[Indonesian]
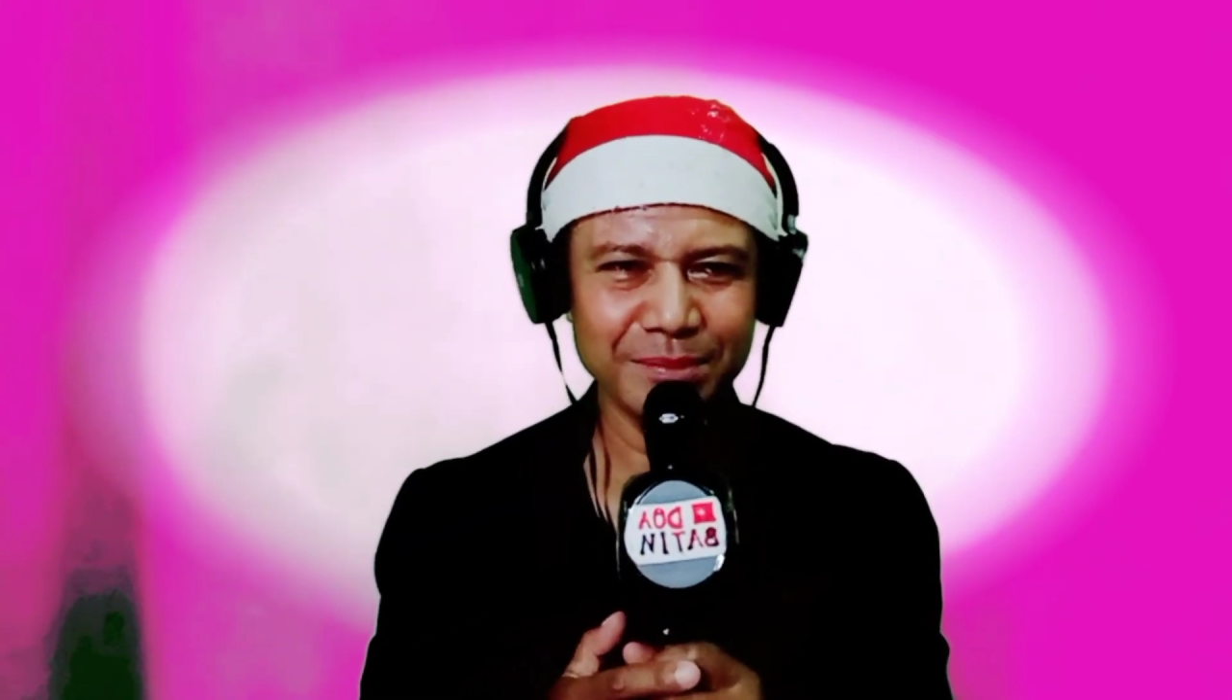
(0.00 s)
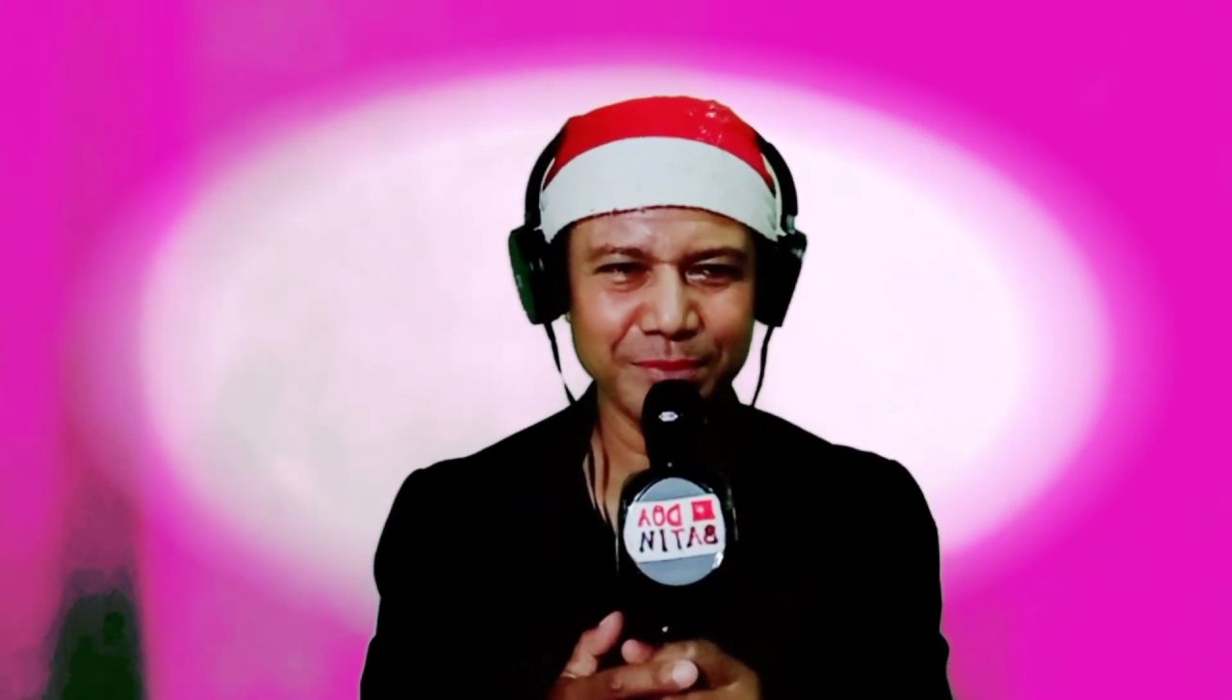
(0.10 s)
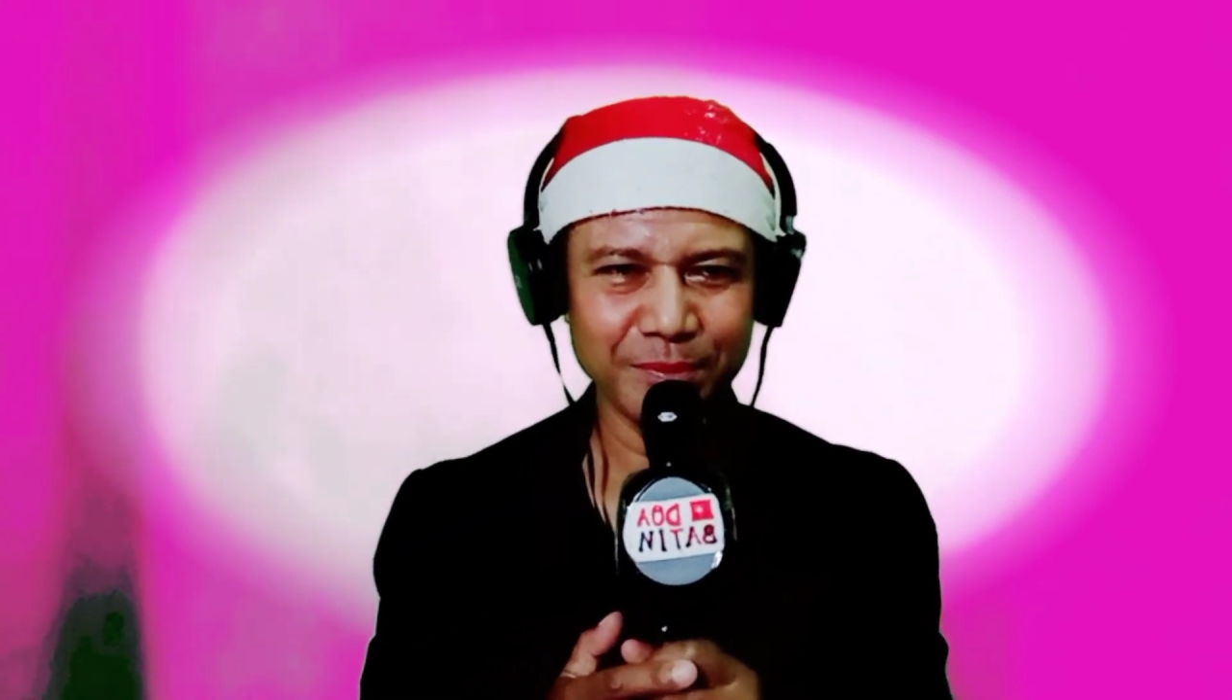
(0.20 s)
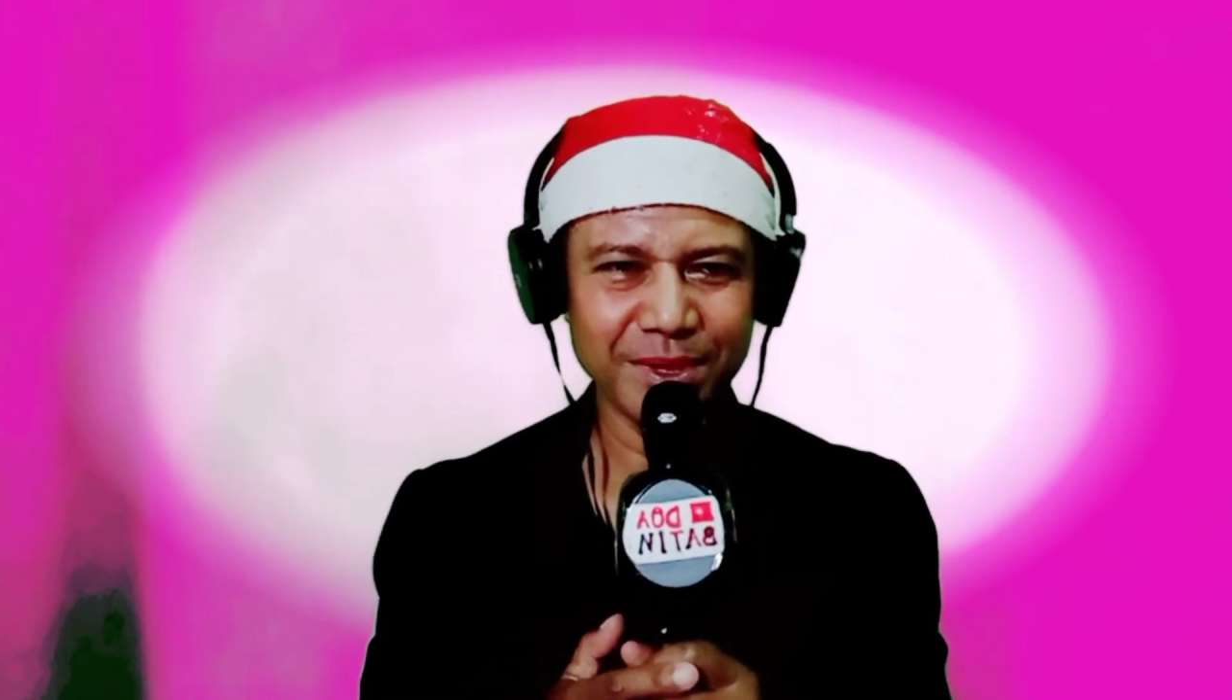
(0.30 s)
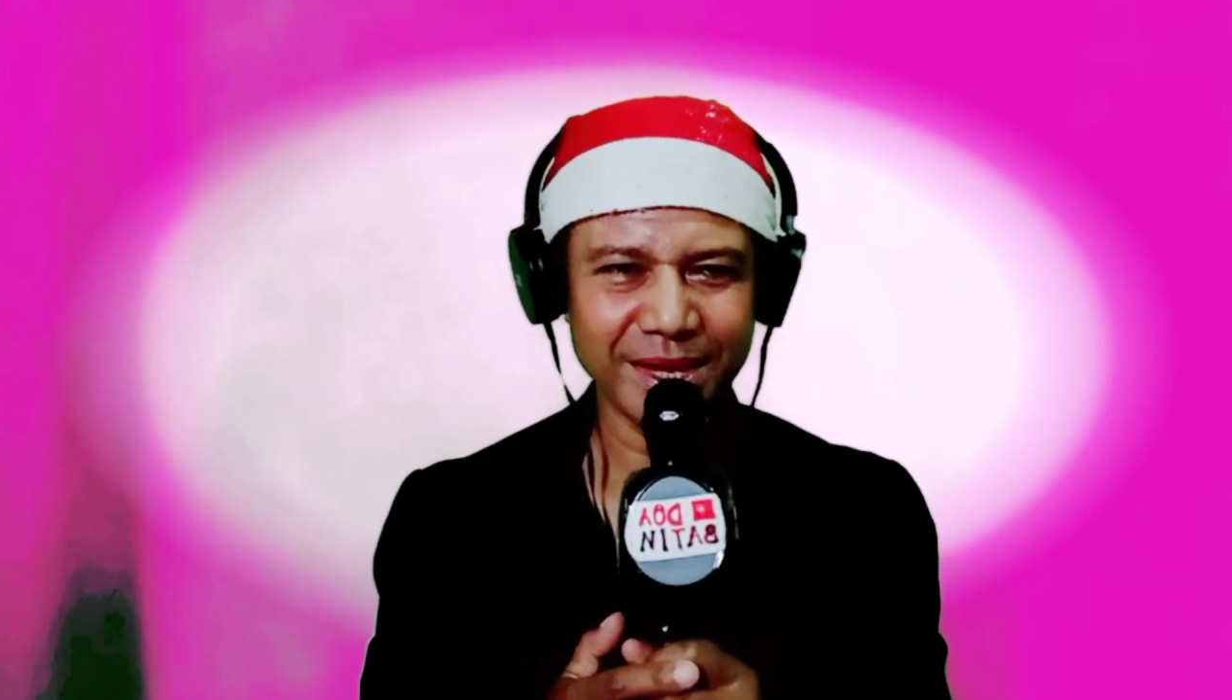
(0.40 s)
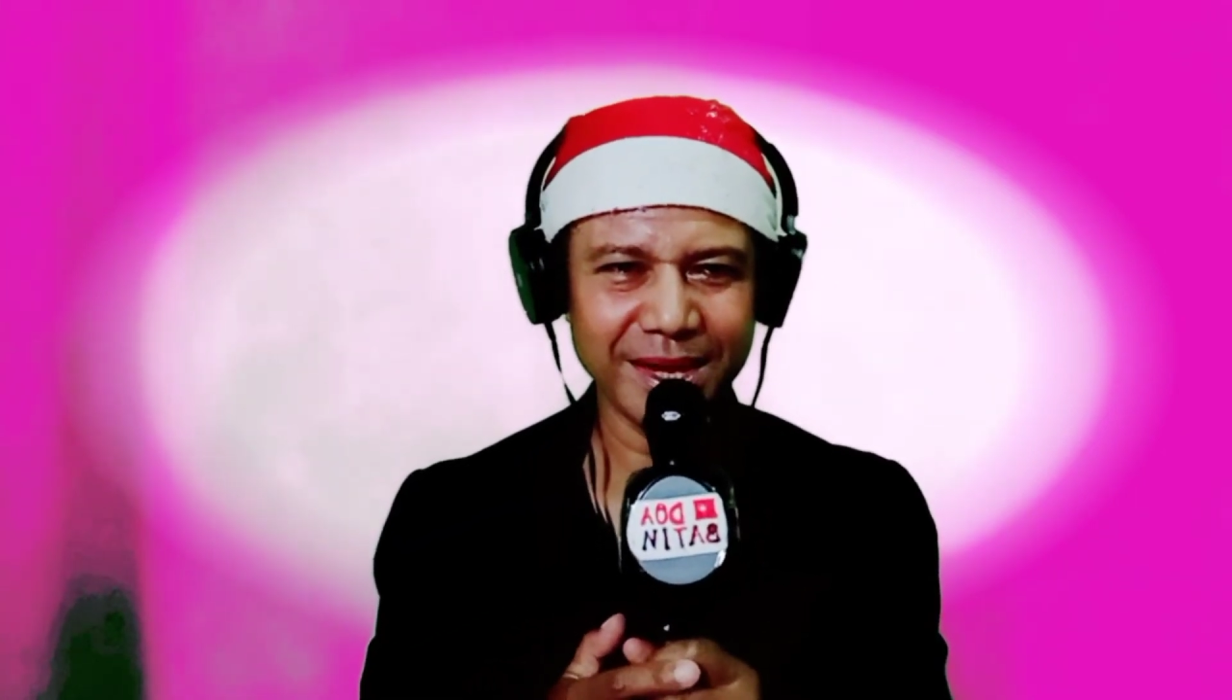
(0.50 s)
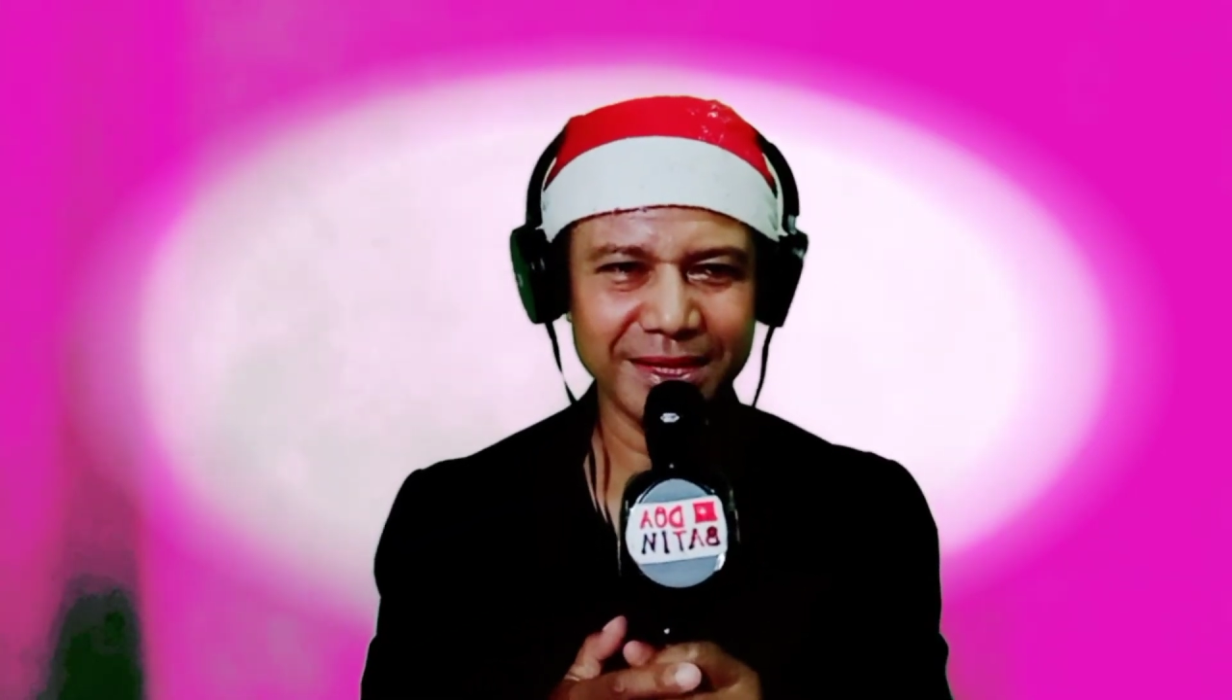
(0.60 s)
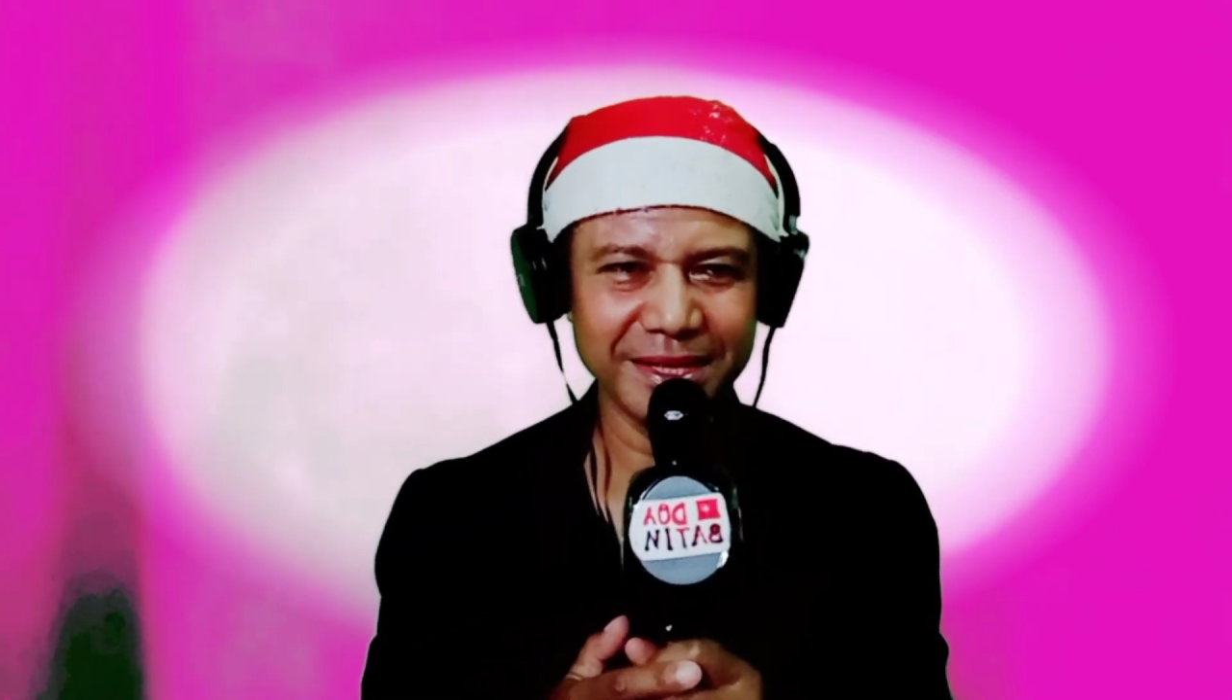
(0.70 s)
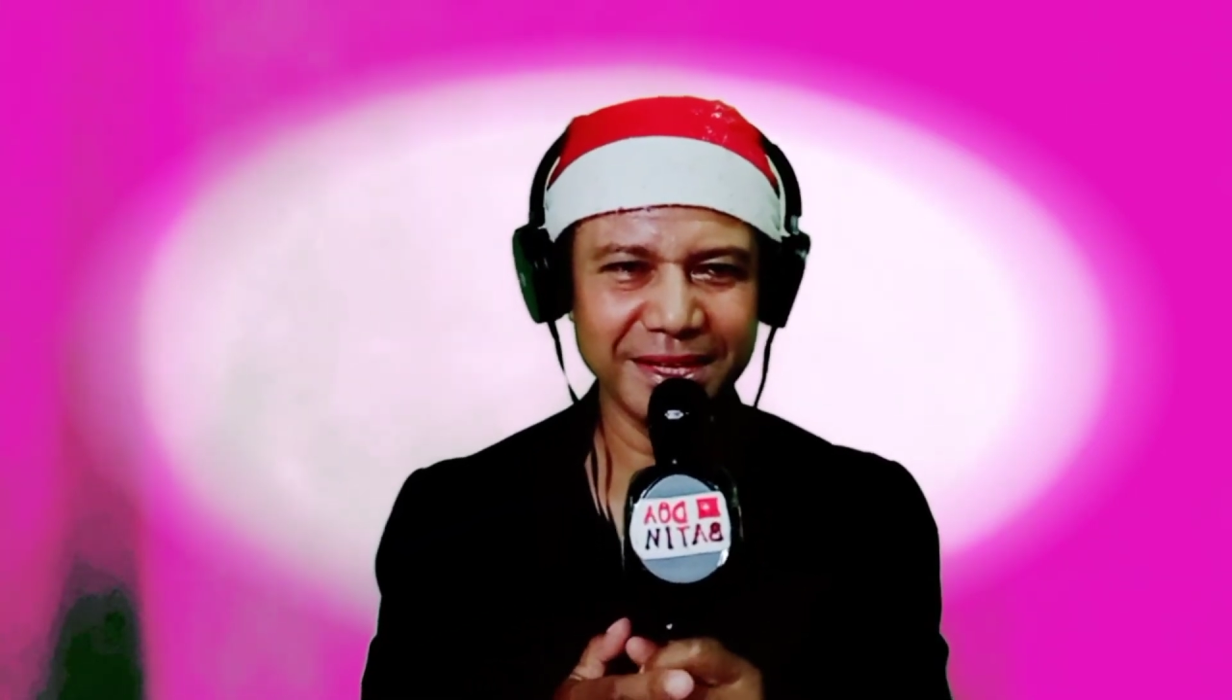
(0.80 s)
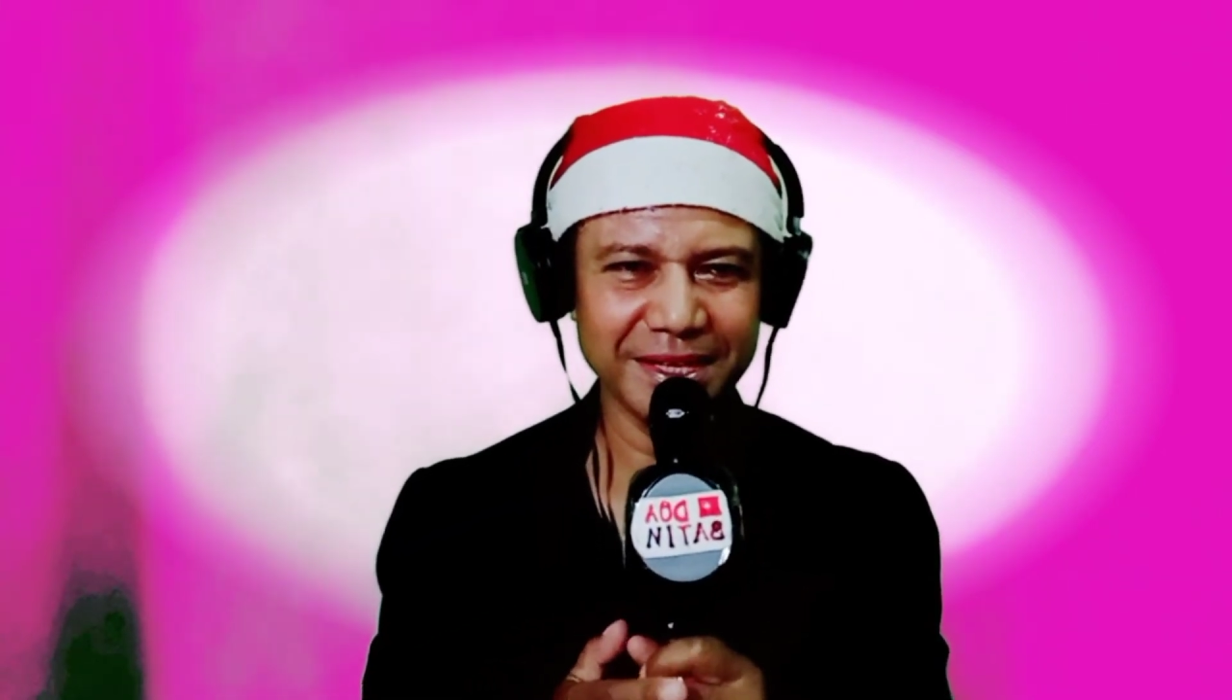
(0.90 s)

memberkati